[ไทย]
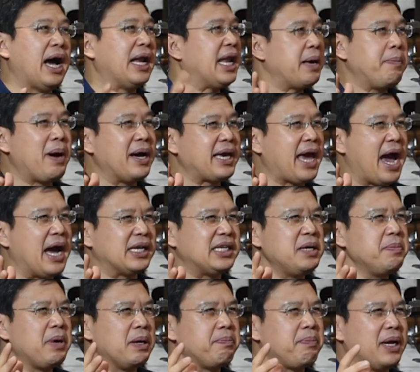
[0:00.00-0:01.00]
อะไรบางอย่าง
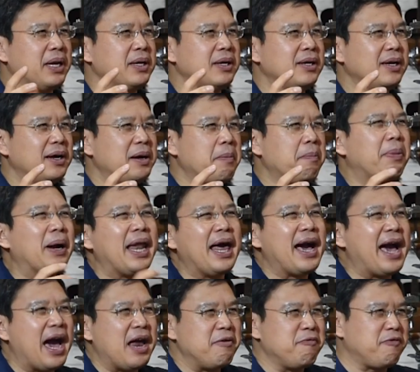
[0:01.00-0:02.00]
ที่มันเป็นพ
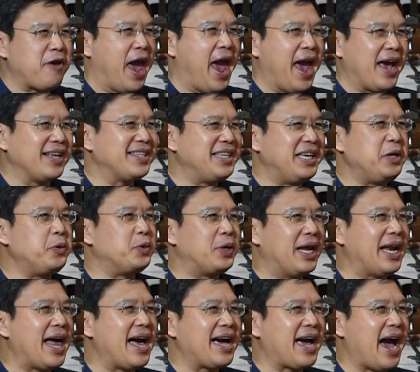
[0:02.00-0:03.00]
ลังงานแฝงที่อยู่
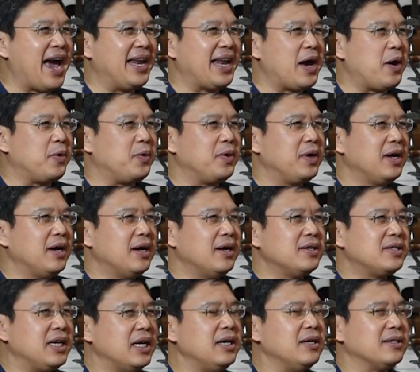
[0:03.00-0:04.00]
ในร่างกายเรา
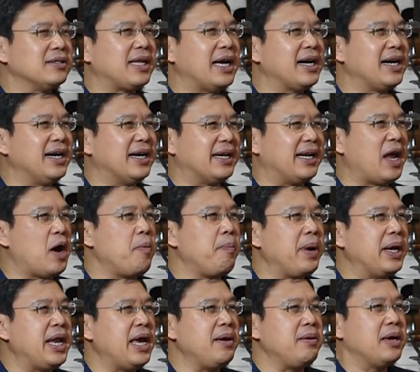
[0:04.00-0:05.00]
ซึ่งถ้าเกิดเรา
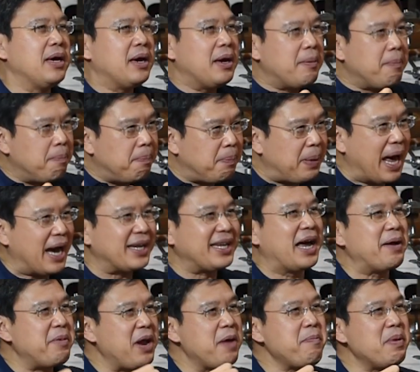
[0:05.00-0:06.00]
ไม่ได้ผลัก
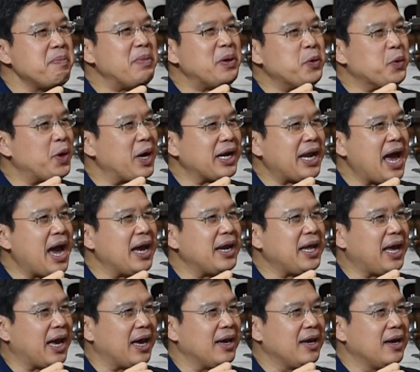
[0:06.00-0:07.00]
ดันให้มันมาอยู่ข้างหน้า
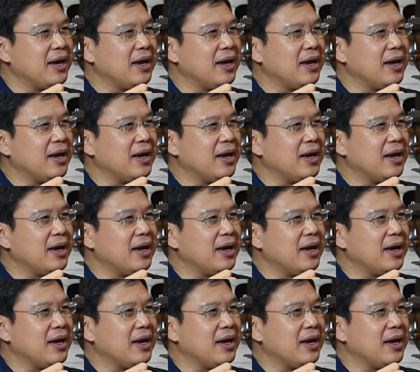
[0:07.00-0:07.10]
เนี่ย